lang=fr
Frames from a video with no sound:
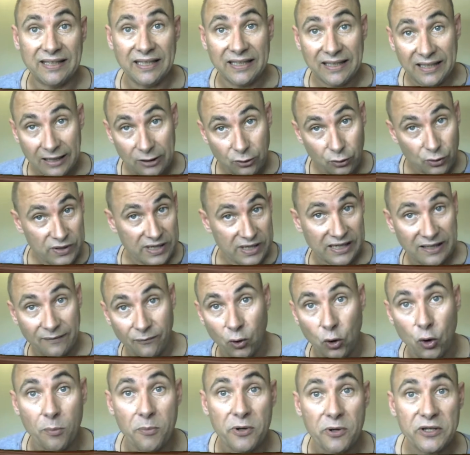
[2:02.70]
quelques-uns qui
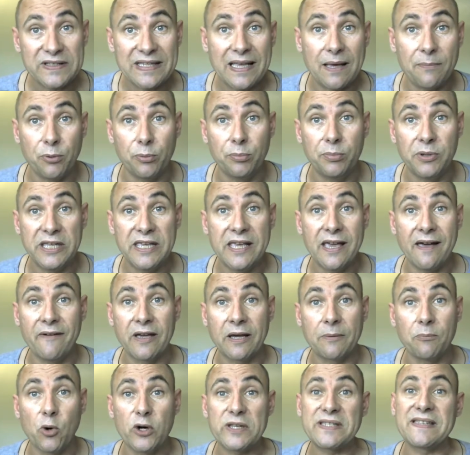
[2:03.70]
vont commencer à publier
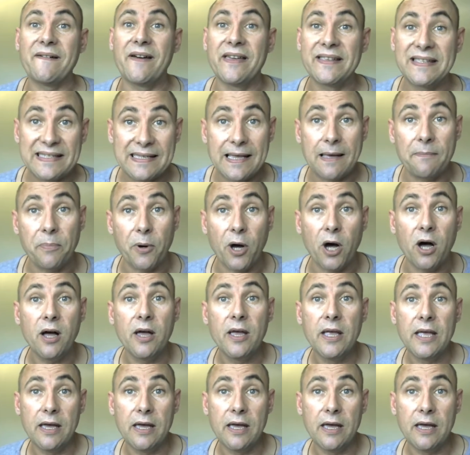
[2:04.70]
avec moi, ça va être sympa.